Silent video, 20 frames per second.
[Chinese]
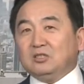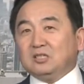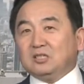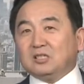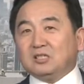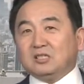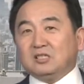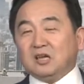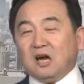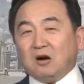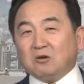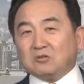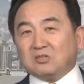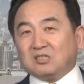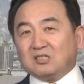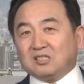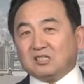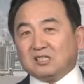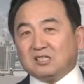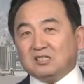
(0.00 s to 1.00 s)
是老
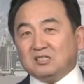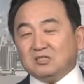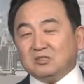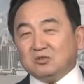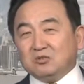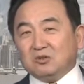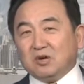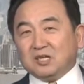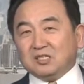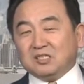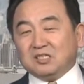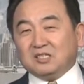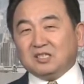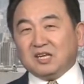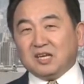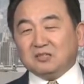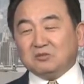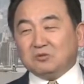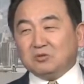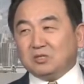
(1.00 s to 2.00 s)
子跟元始
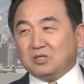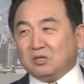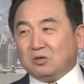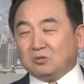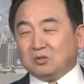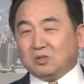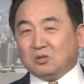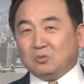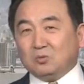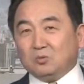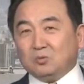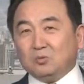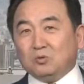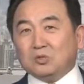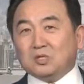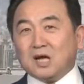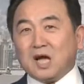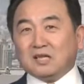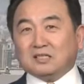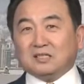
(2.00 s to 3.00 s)
天尊有着无
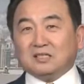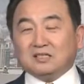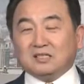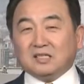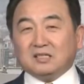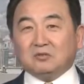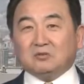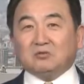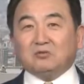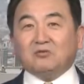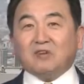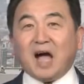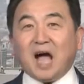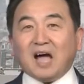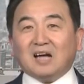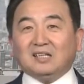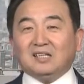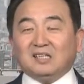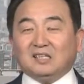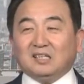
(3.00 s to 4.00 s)
上的这种
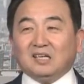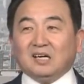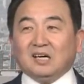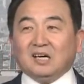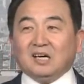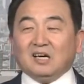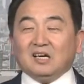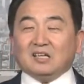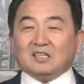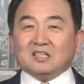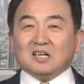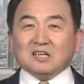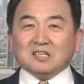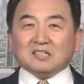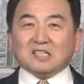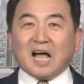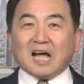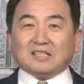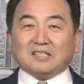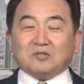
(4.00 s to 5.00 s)
法力，
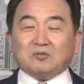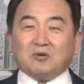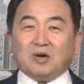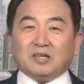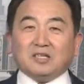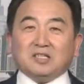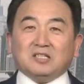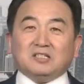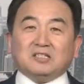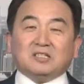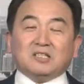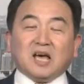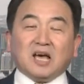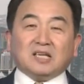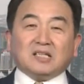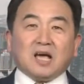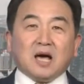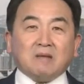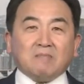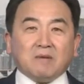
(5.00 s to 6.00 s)
更大的原因
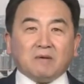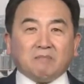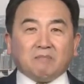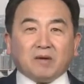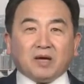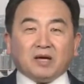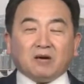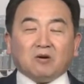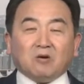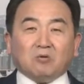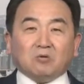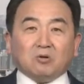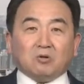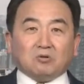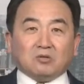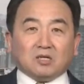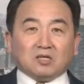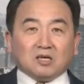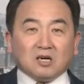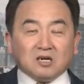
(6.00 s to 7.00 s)
在他们背后有
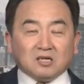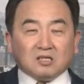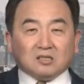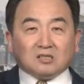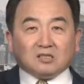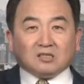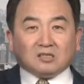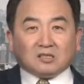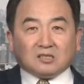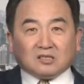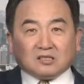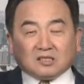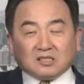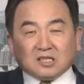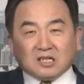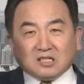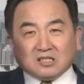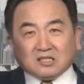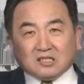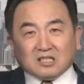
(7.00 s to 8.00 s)
着更
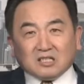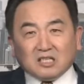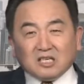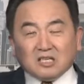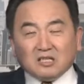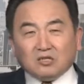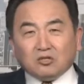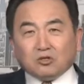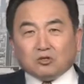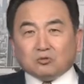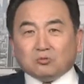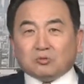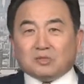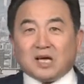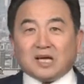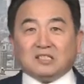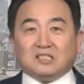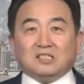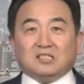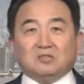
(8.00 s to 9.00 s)
正的因素
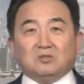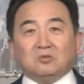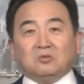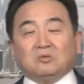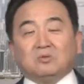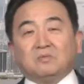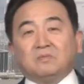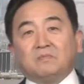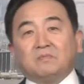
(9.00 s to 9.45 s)
在其中。